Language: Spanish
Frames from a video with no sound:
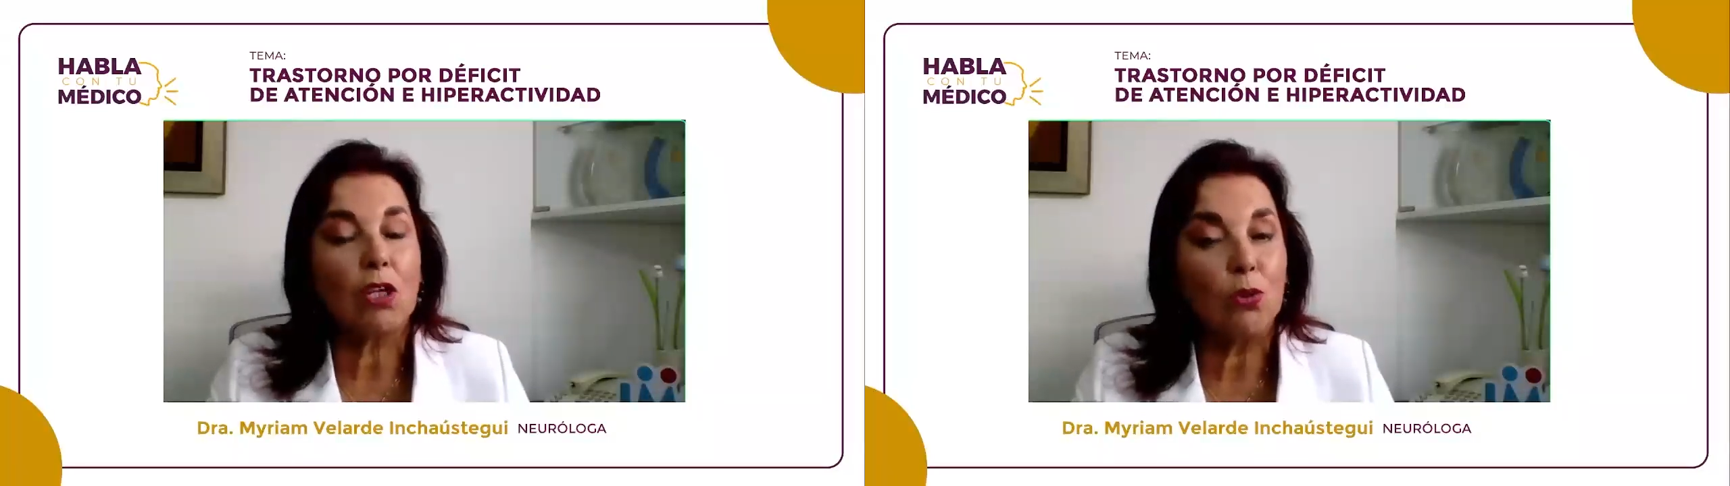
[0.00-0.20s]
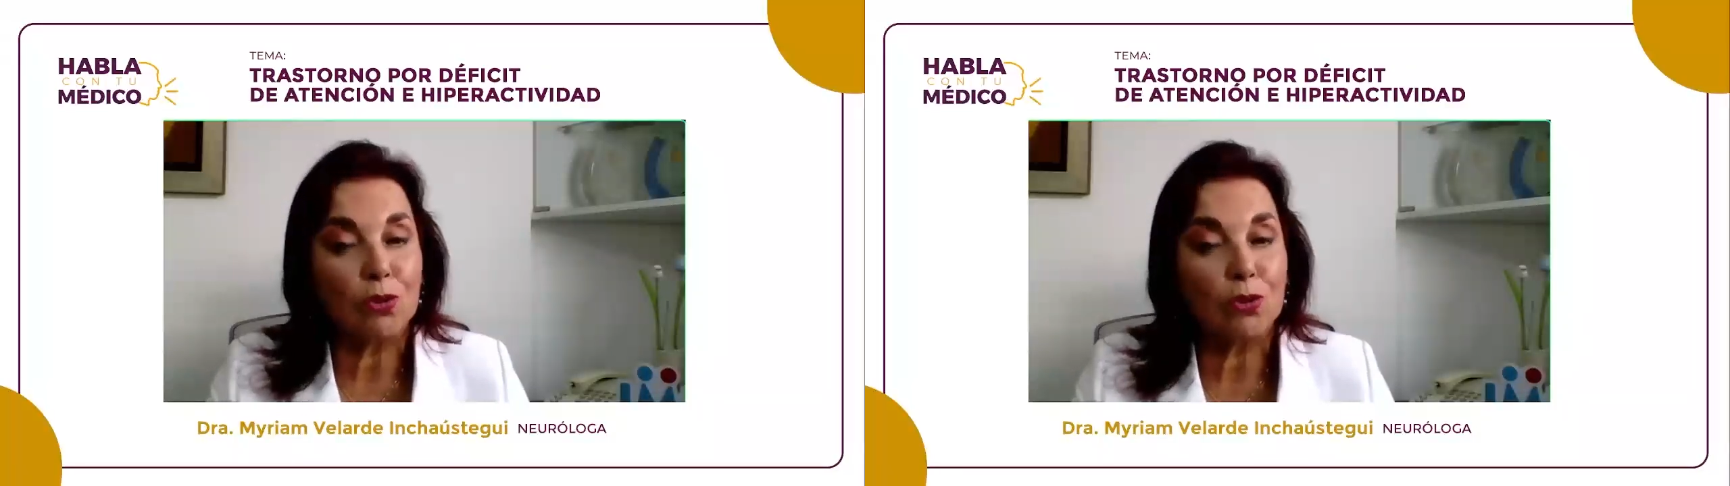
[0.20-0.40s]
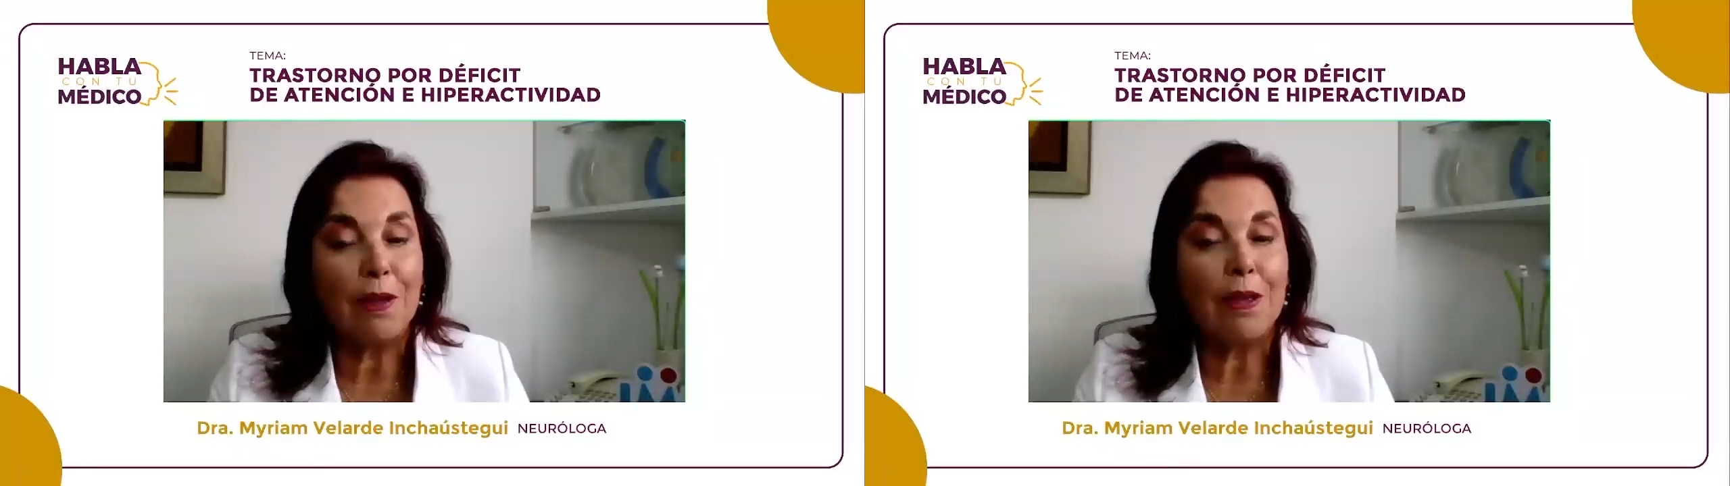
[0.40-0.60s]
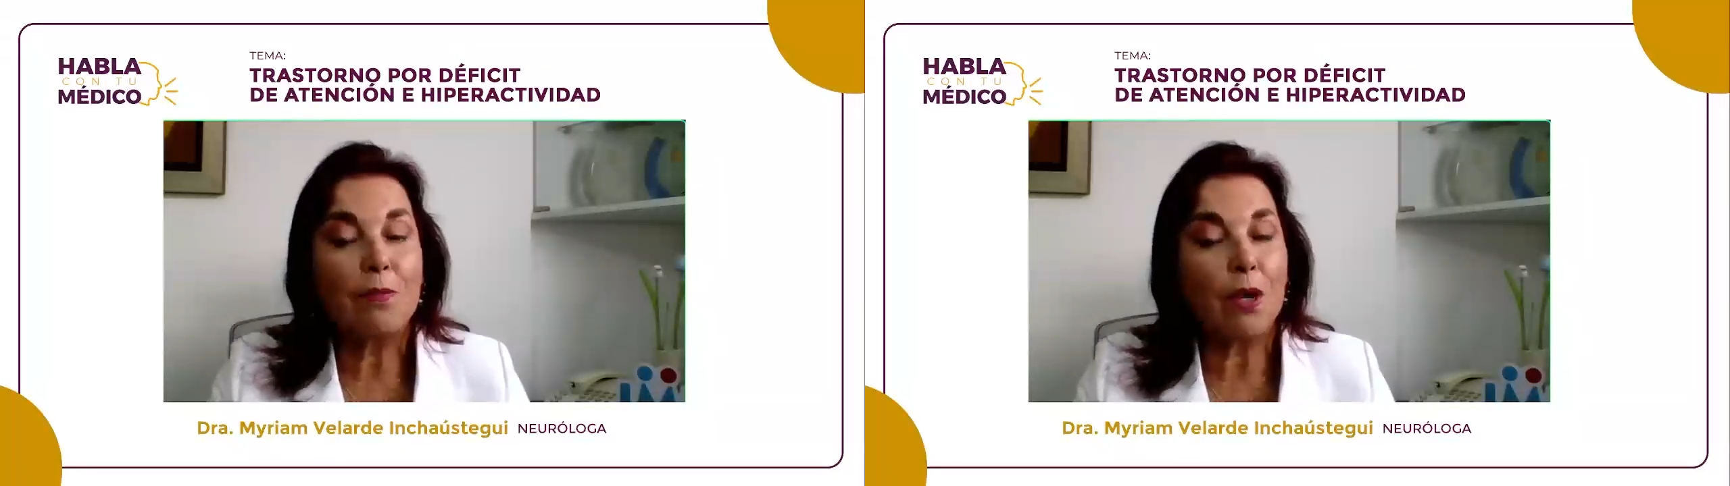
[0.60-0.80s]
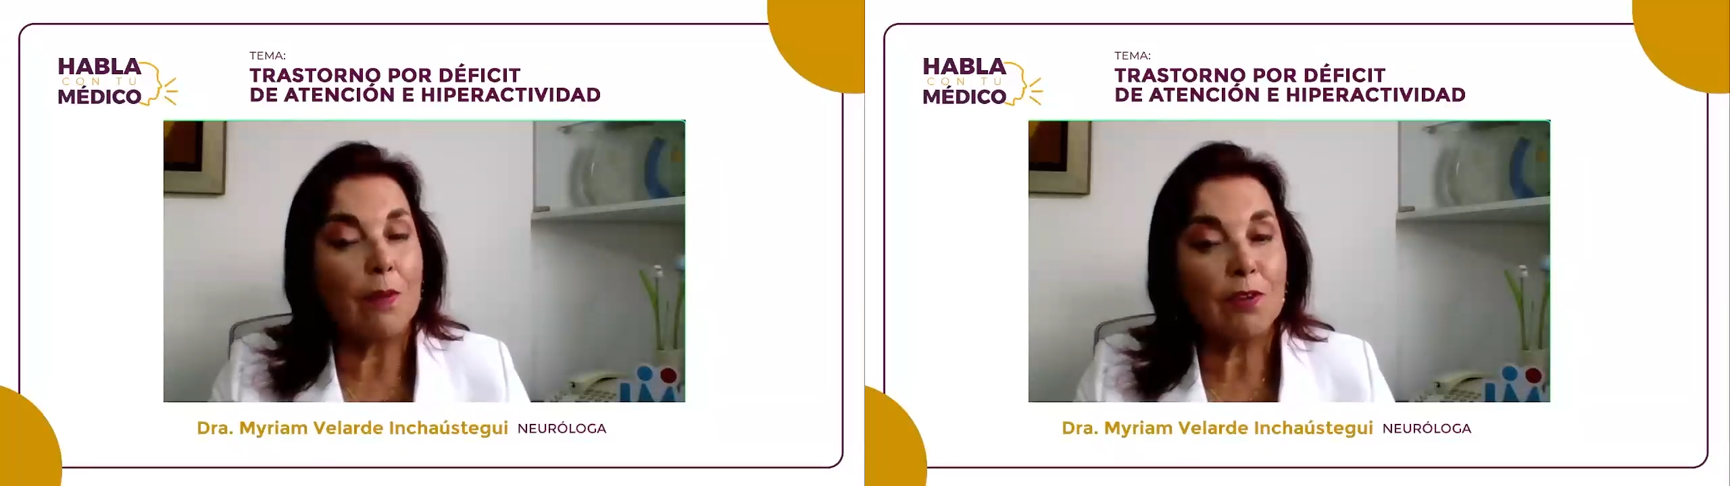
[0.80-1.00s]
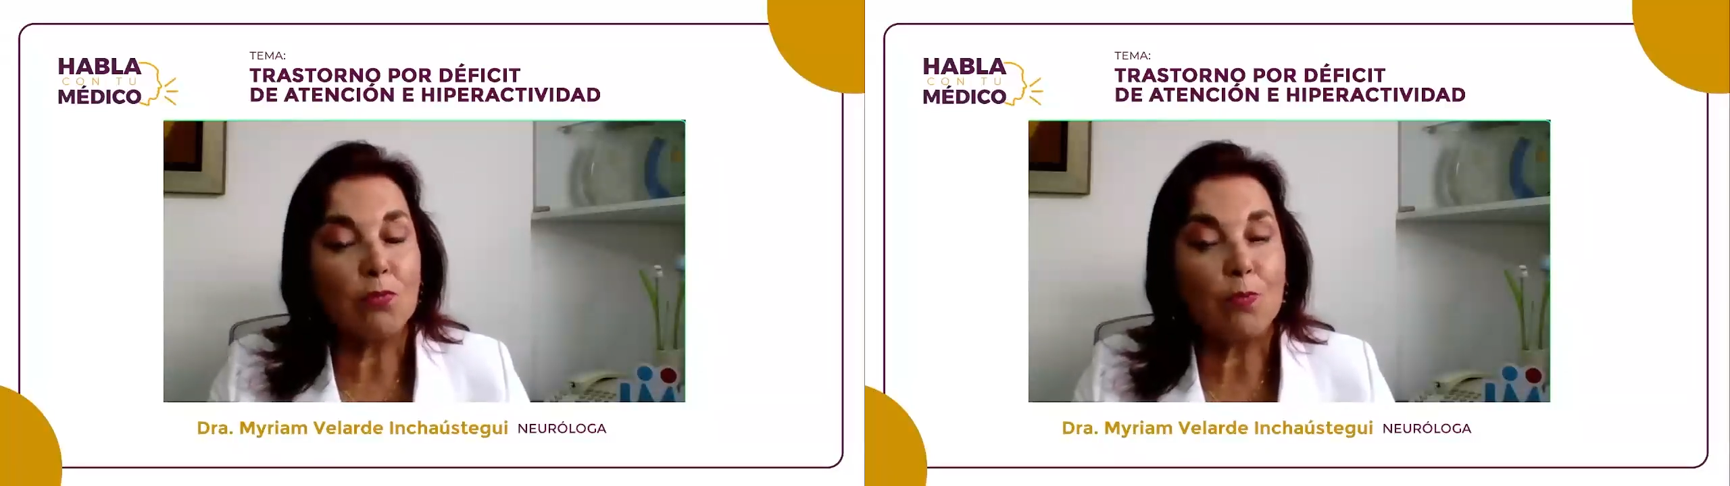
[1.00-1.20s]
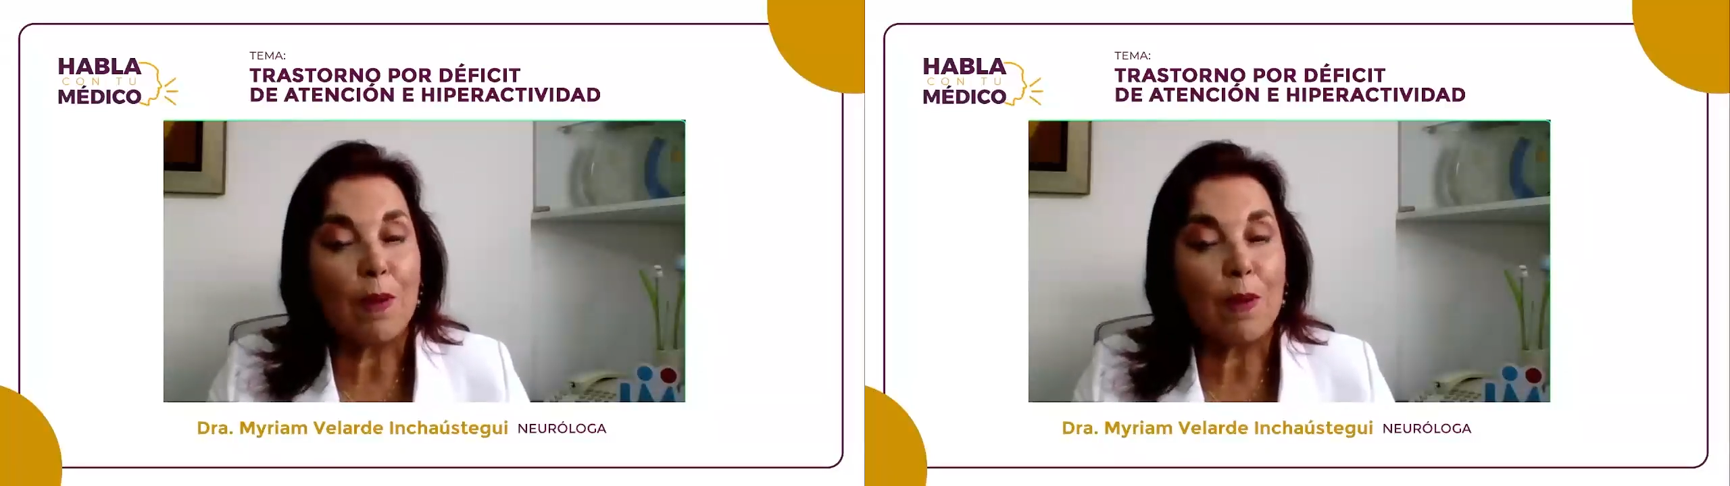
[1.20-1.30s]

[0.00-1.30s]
porque a veces pasa